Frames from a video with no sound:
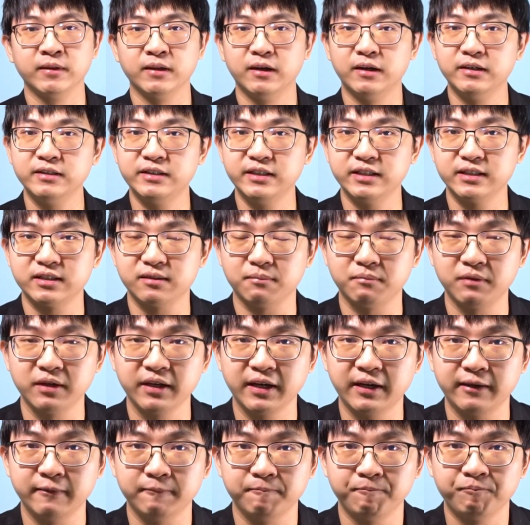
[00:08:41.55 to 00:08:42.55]
而且怎么
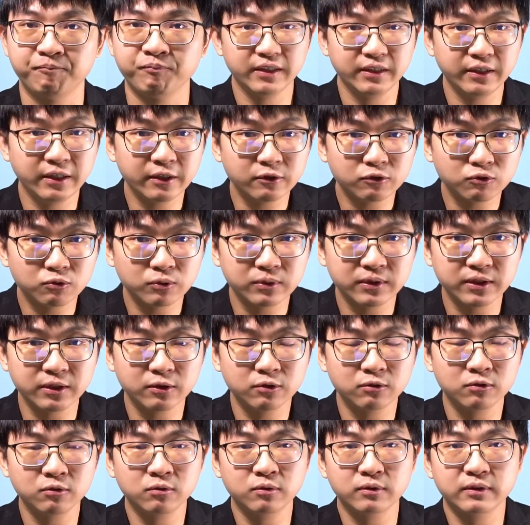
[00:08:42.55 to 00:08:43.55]
样？耶稣基
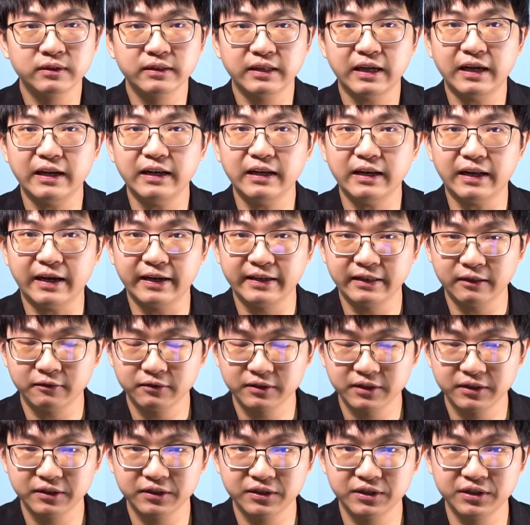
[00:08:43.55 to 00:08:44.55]
督他来到
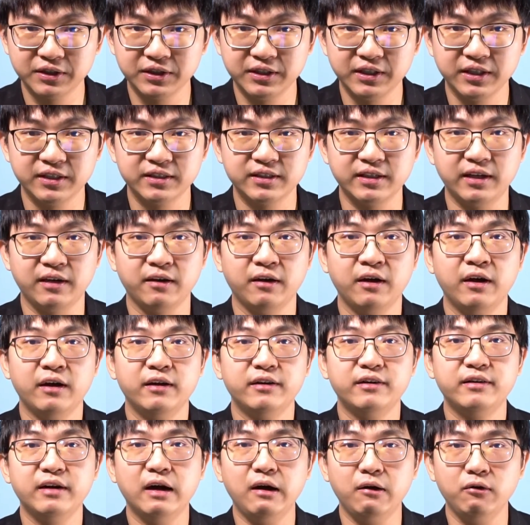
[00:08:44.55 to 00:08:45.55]
这个世界上，
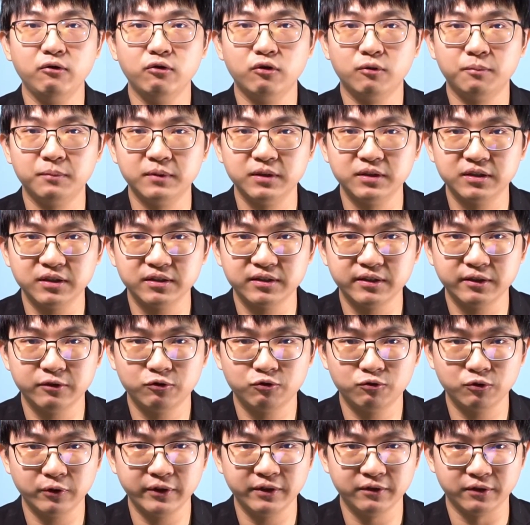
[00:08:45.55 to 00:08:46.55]
让我们这些
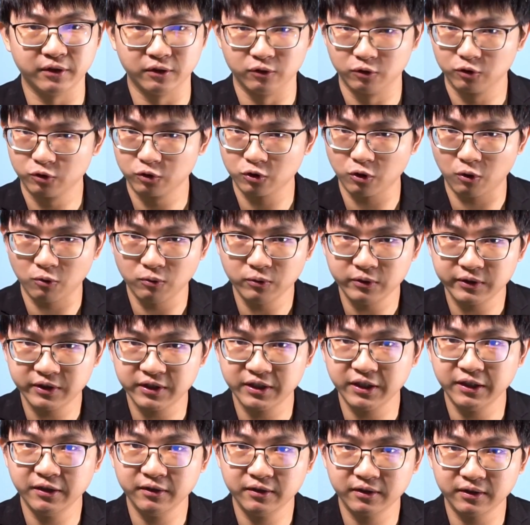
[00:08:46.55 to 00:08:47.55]
罪人重
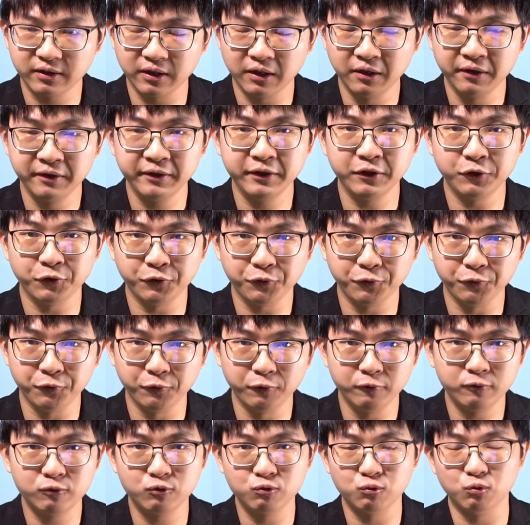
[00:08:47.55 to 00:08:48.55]
新得以
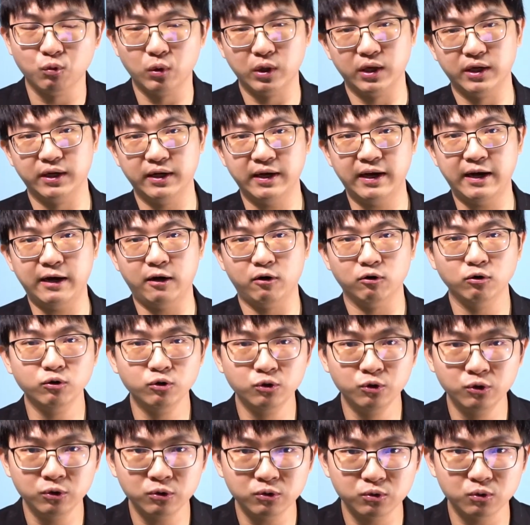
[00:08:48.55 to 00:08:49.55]
与主和好，
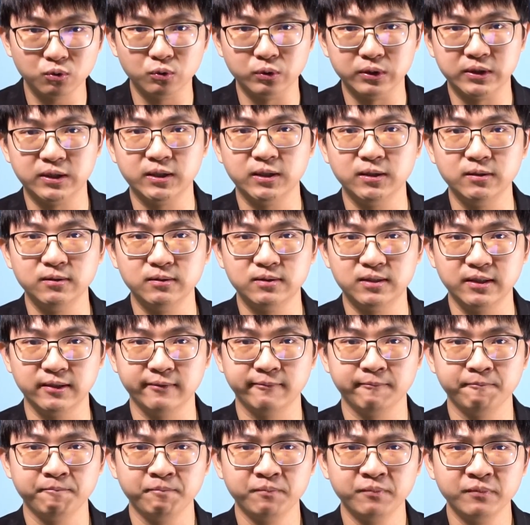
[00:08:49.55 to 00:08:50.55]
与主亲
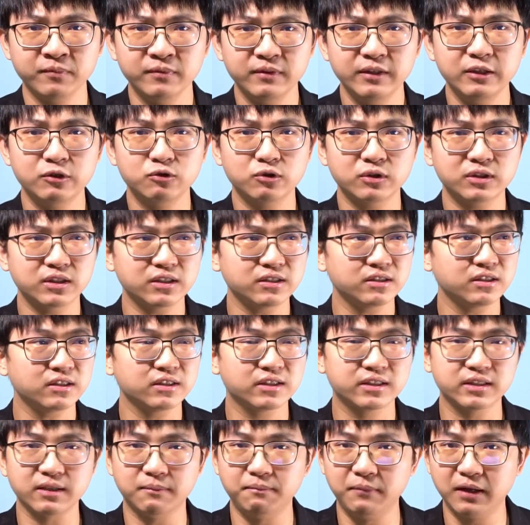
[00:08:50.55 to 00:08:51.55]
近。你说这是
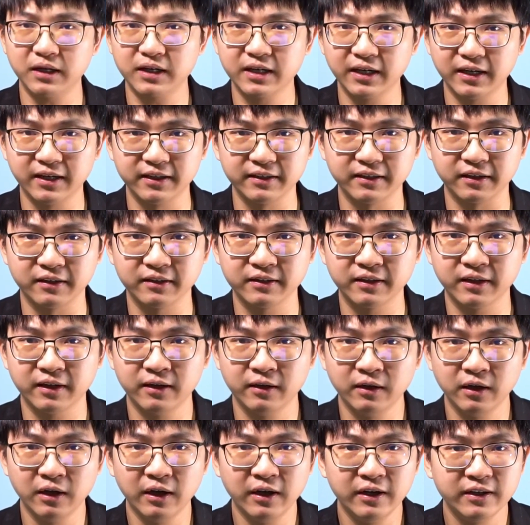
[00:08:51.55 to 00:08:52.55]
怎么可能呢？
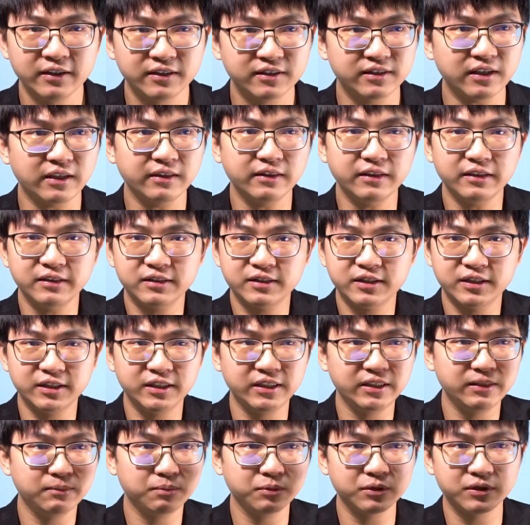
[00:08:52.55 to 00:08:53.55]
上帝
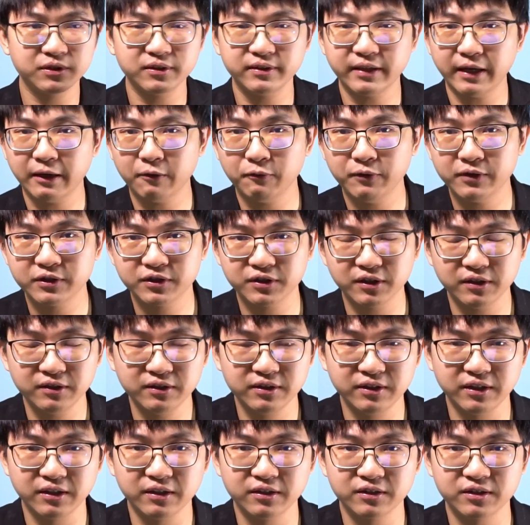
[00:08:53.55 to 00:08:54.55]
岂不是那位圣
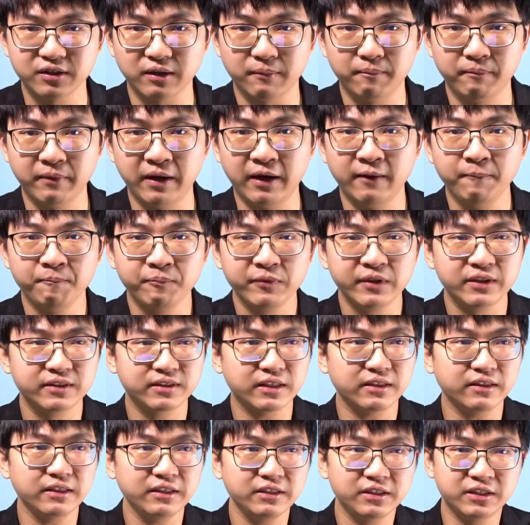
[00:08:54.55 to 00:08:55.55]
洁的神吗？
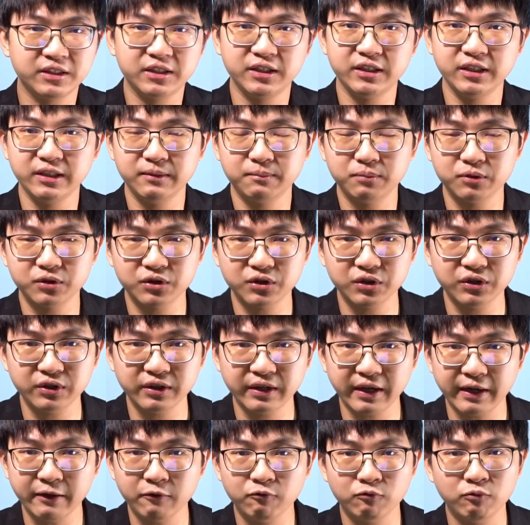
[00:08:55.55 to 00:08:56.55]
上帝岂不是
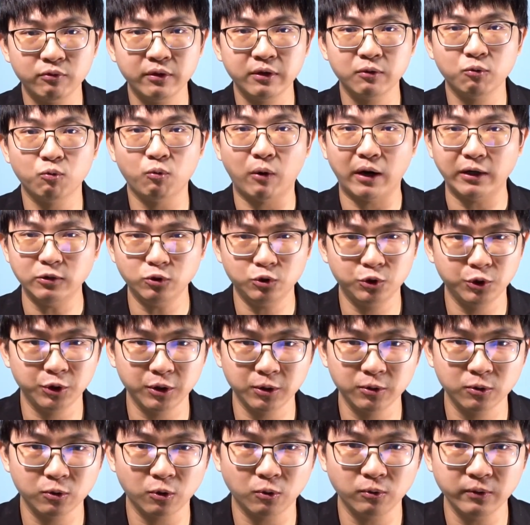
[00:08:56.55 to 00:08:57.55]
那位完
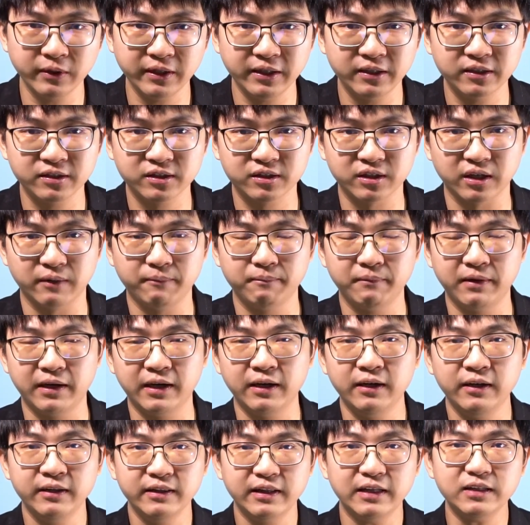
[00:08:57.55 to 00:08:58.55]
全公义的神吗？
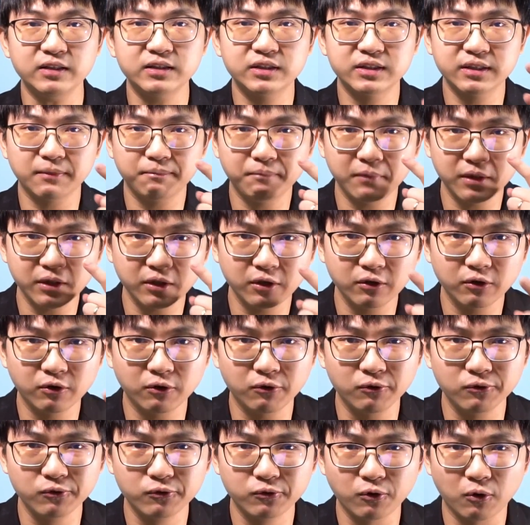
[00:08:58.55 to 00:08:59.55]
他怎么能
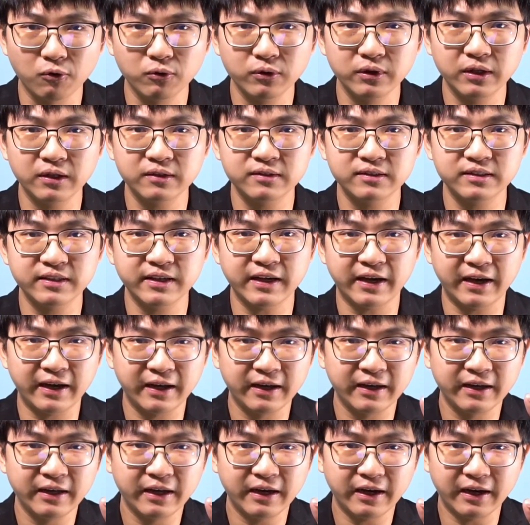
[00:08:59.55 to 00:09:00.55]
够容得下
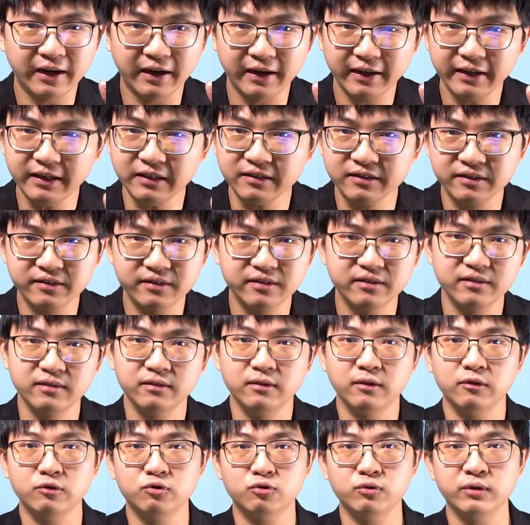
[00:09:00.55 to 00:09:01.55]
啊一丝
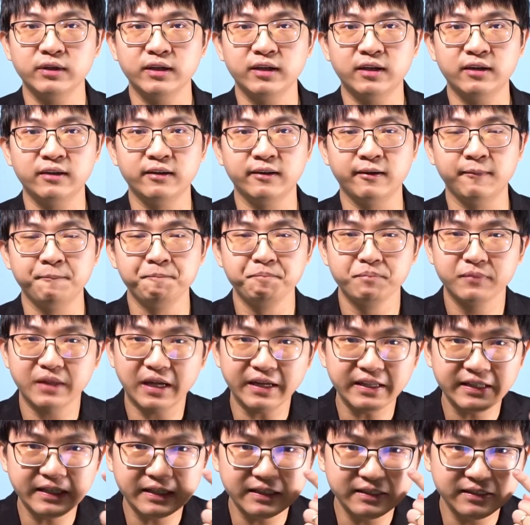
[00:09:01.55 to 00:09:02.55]
的罪恶呢？
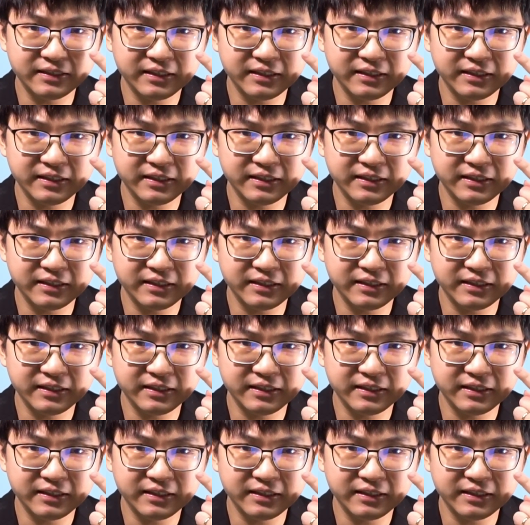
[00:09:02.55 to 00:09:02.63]
他眼